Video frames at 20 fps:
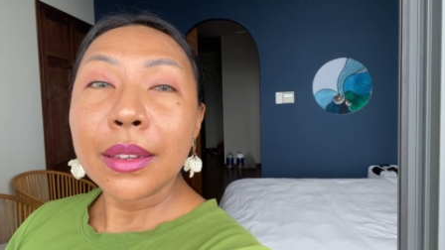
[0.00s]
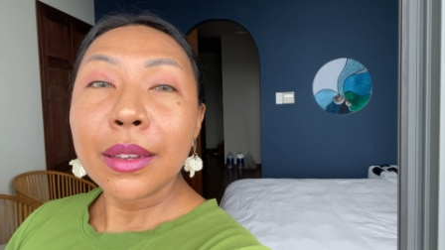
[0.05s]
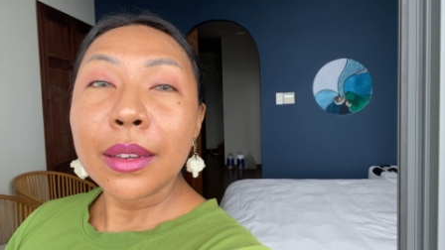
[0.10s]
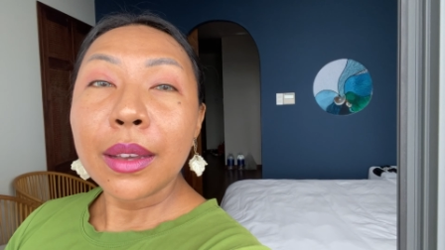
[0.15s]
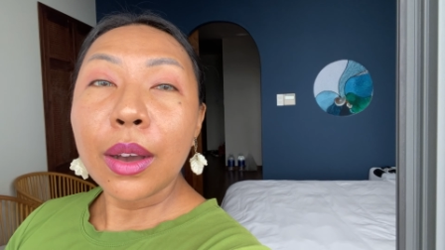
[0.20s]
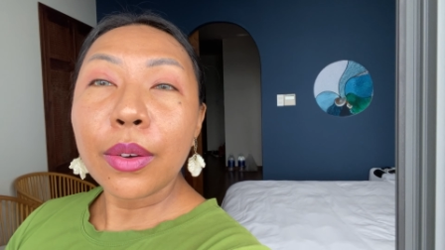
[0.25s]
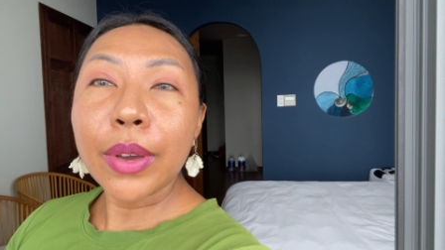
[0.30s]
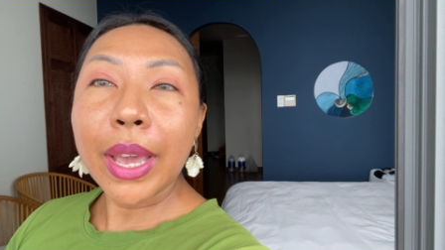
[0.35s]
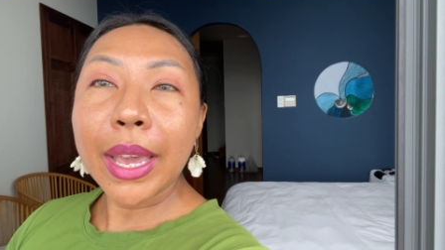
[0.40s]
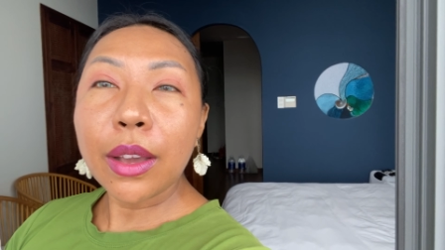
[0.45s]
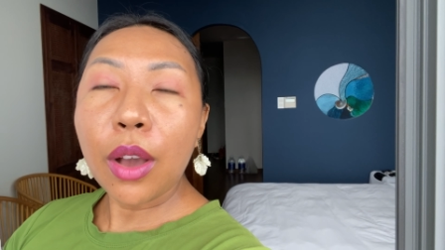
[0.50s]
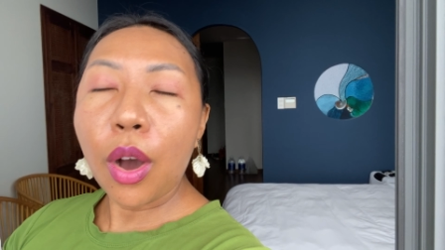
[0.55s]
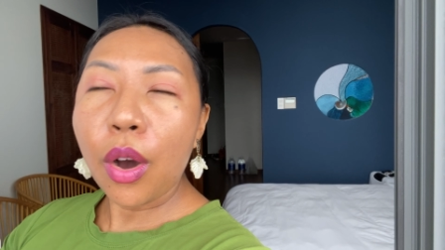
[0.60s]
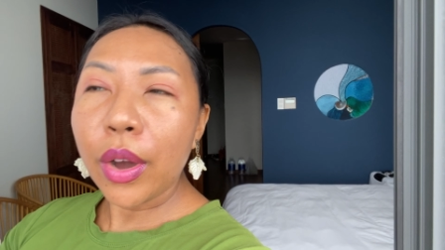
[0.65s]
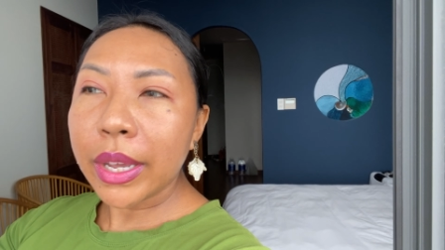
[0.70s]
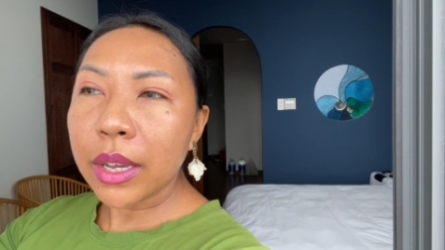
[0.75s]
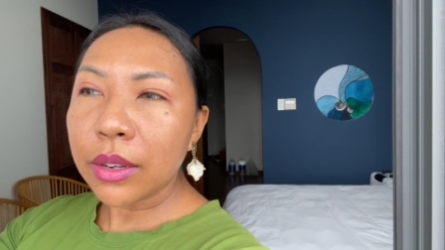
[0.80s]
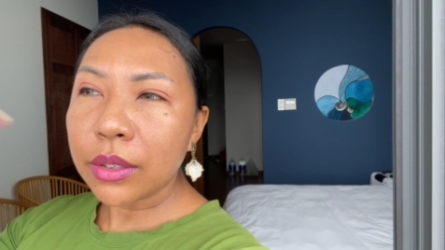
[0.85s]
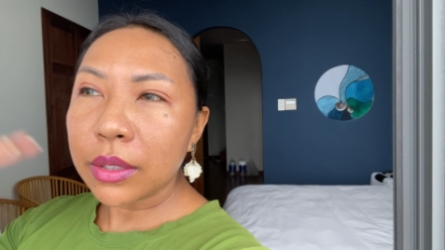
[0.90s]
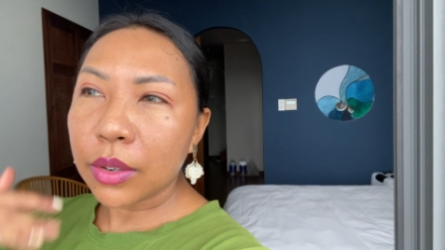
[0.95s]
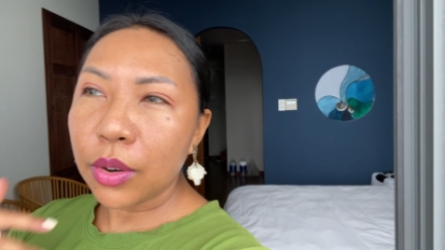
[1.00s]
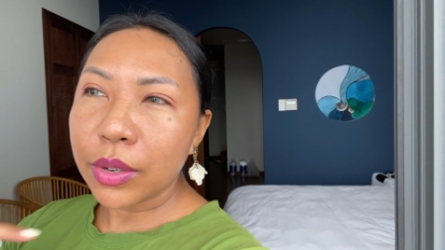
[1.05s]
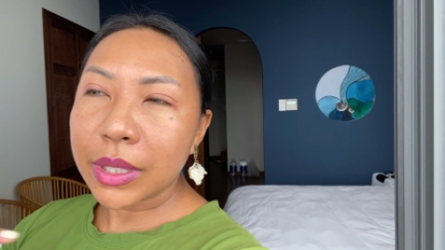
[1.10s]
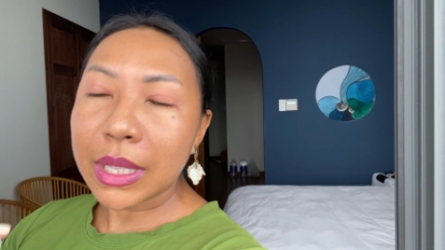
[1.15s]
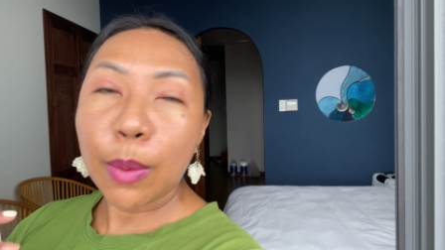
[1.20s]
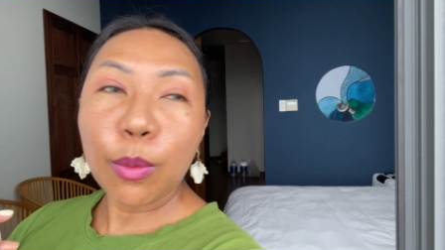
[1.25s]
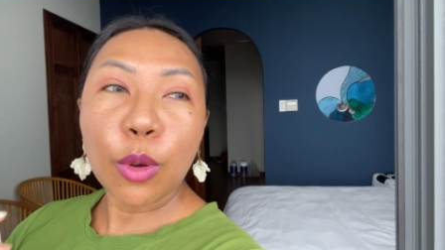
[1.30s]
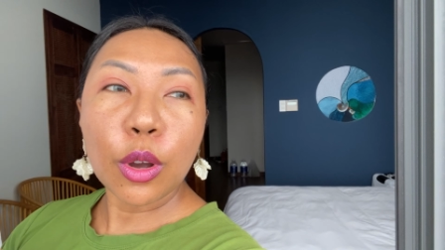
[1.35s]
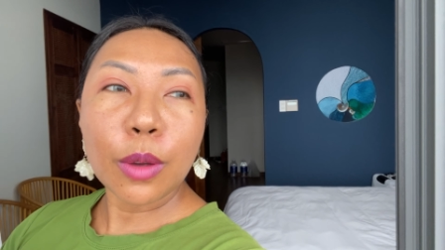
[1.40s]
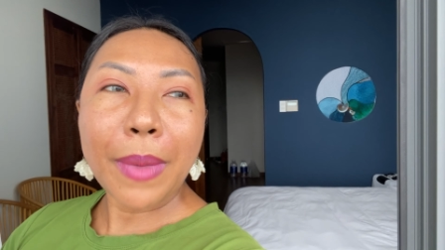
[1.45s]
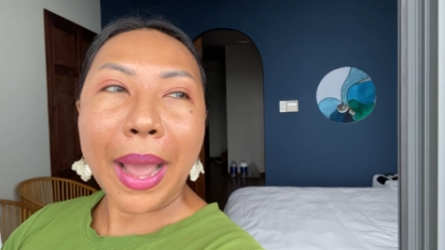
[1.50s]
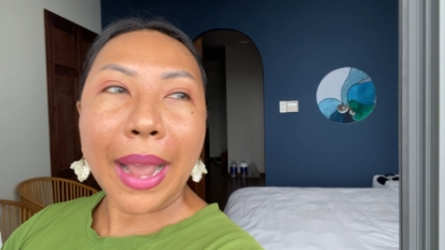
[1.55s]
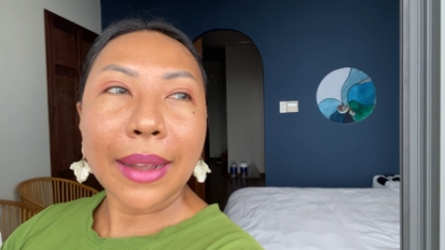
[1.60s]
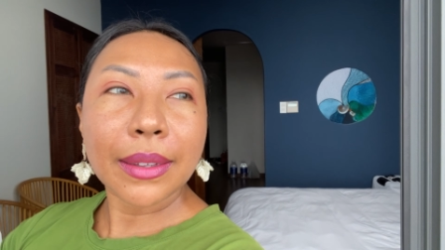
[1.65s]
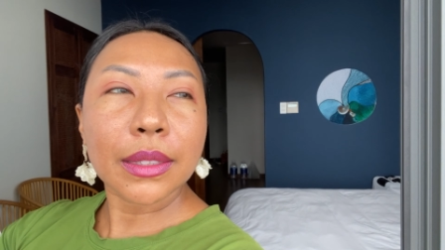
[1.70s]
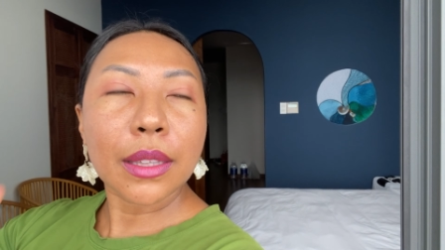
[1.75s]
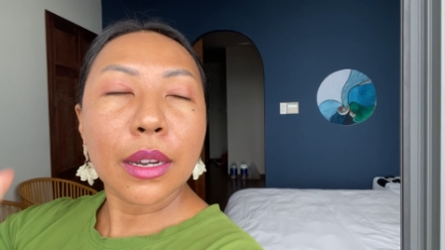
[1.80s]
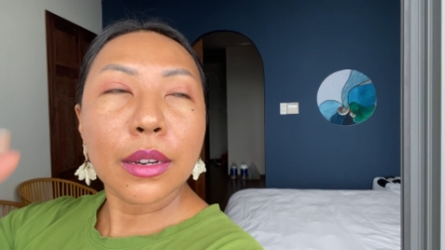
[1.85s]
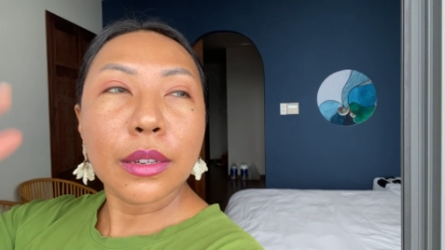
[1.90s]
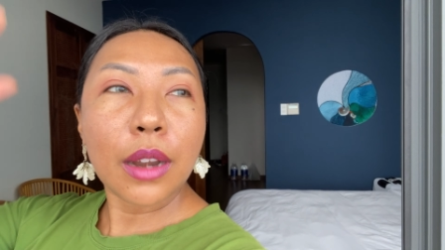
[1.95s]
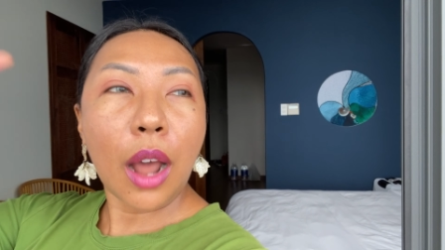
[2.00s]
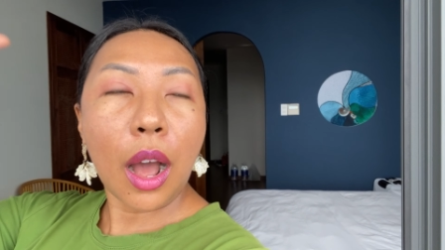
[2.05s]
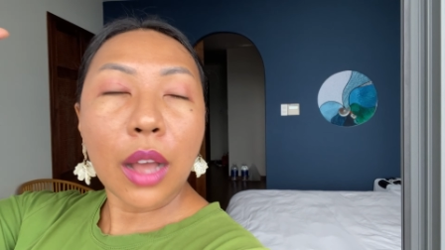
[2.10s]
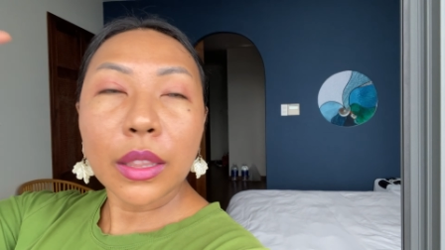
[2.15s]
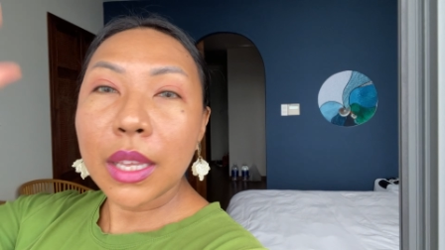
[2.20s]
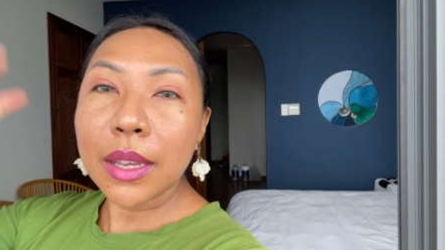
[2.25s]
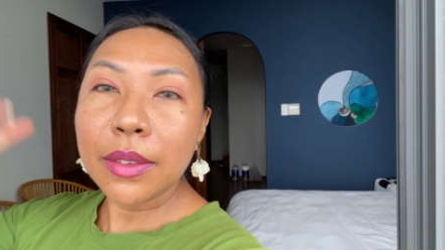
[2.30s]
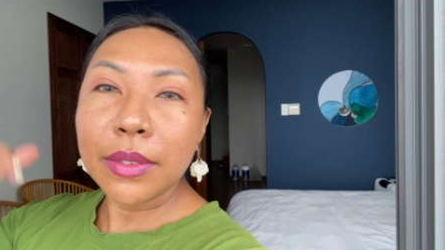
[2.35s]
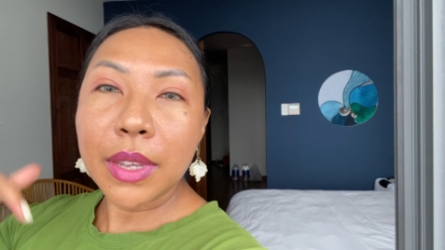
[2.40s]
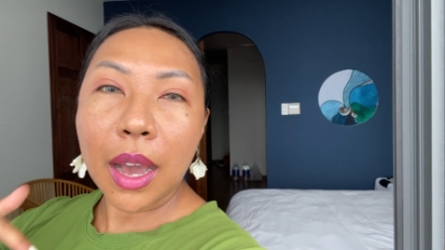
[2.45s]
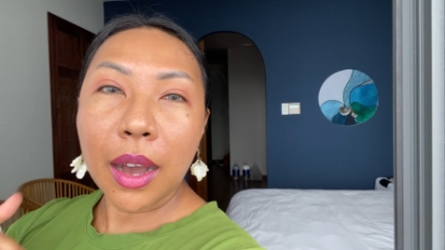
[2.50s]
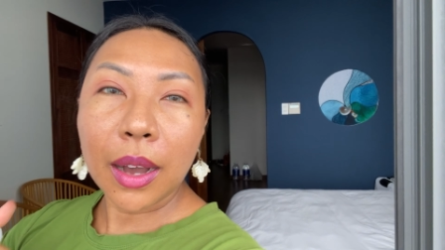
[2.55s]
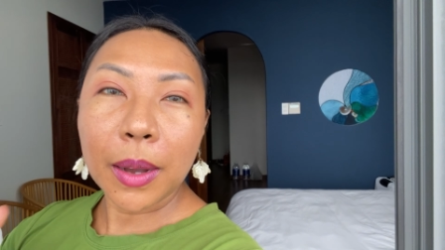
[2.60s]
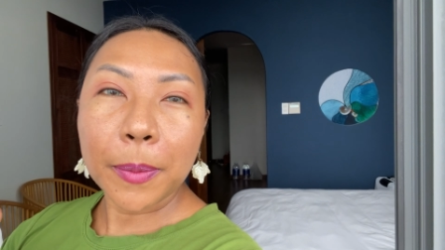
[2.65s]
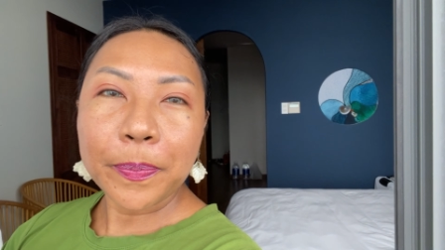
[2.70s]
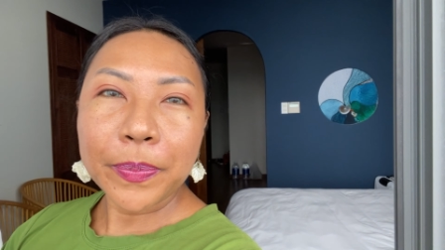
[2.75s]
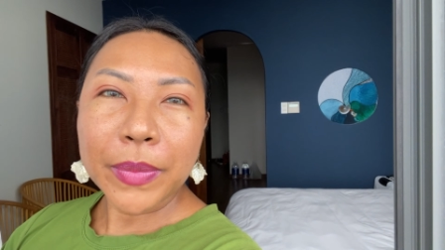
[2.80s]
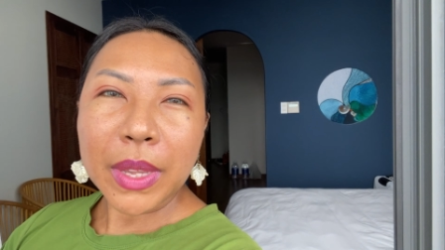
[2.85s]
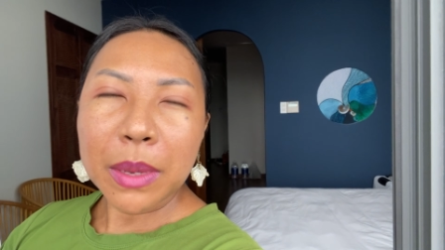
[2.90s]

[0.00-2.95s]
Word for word: ok coi cái cuộc sống của các bạn từ đó tới giờ